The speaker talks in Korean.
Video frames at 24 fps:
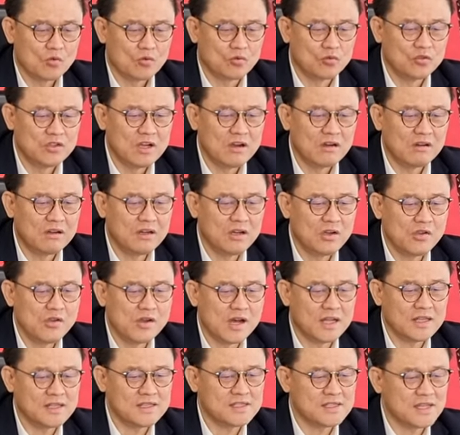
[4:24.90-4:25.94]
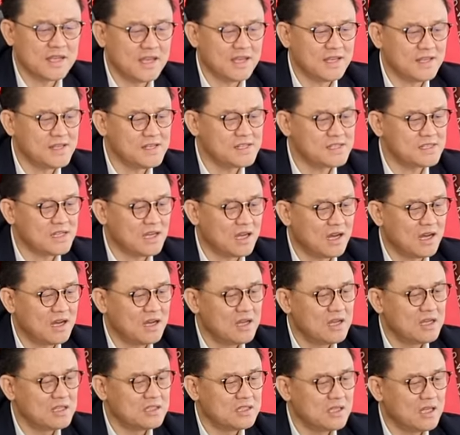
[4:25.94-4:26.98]
운영을 위한 제1차
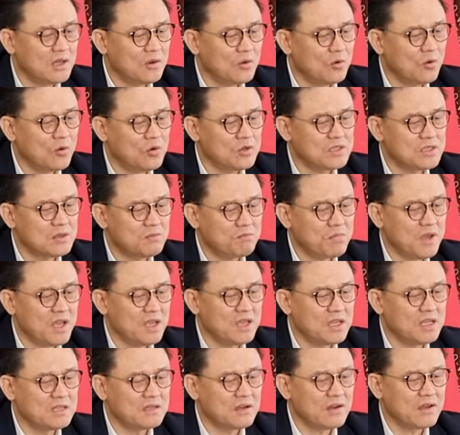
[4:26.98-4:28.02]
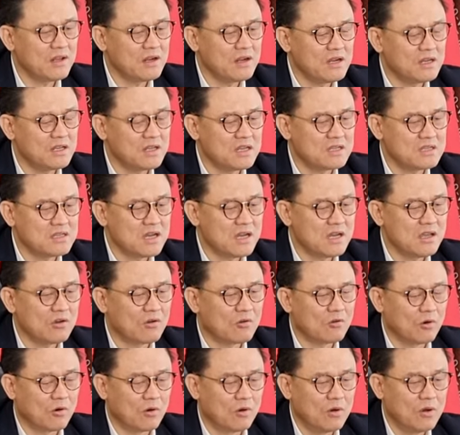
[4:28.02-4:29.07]
최고 집행이사회를
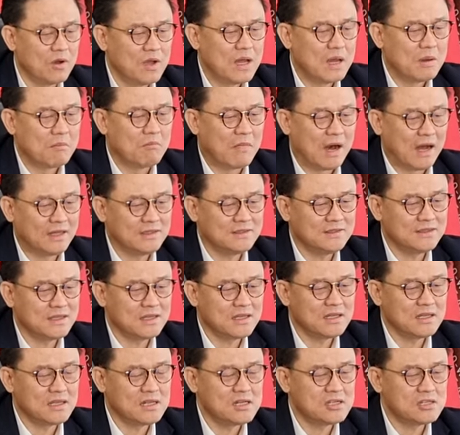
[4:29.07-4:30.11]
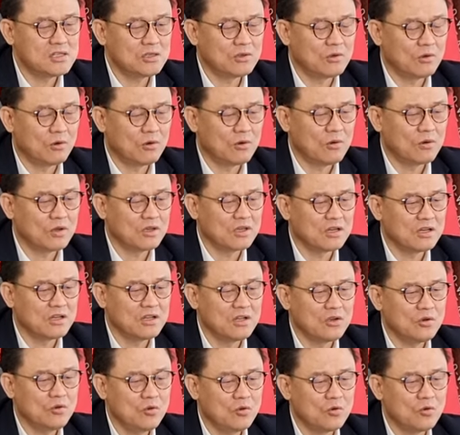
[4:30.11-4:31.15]
개최하였고 만장일치로
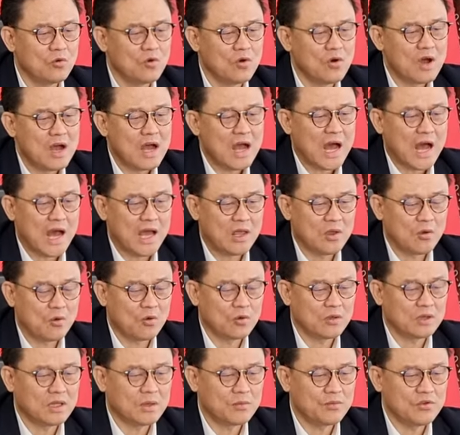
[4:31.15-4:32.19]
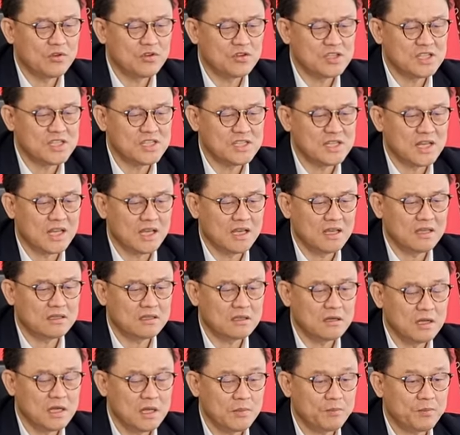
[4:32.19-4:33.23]
결의 후 IOWGCA
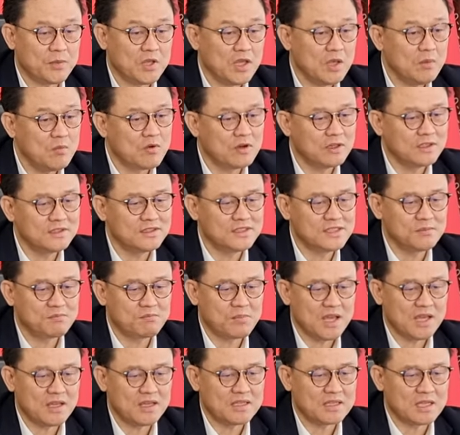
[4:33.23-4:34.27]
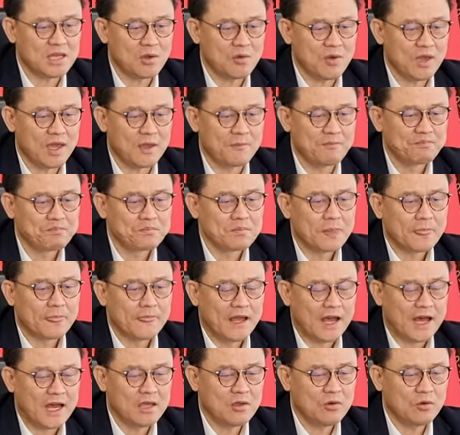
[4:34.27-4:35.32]
설립 임원 집행이사회,
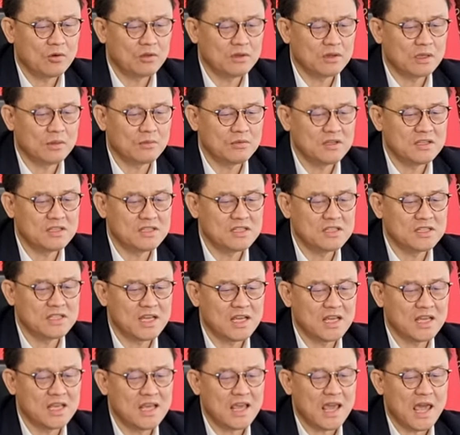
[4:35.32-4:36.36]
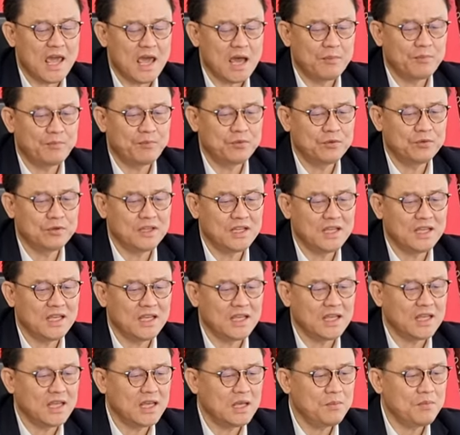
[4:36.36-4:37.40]
IOWGCA
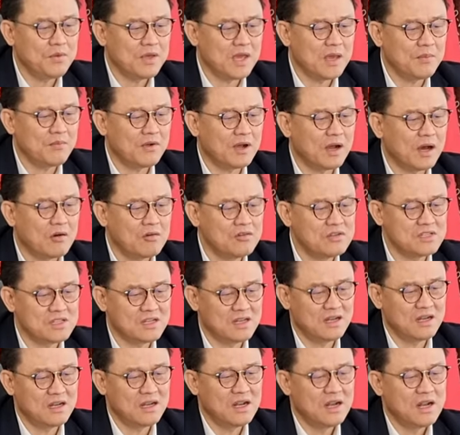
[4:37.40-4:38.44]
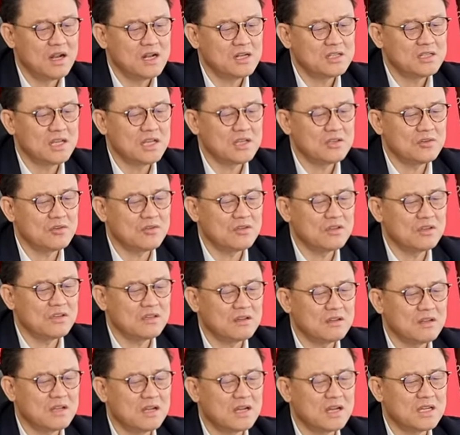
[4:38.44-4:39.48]
FD EBM 카운실 최종
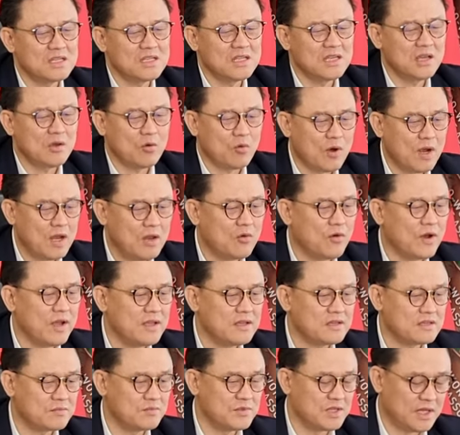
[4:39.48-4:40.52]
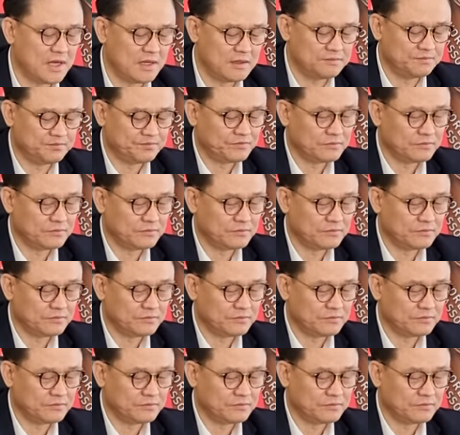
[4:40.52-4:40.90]
결의까지 완료하였습니다.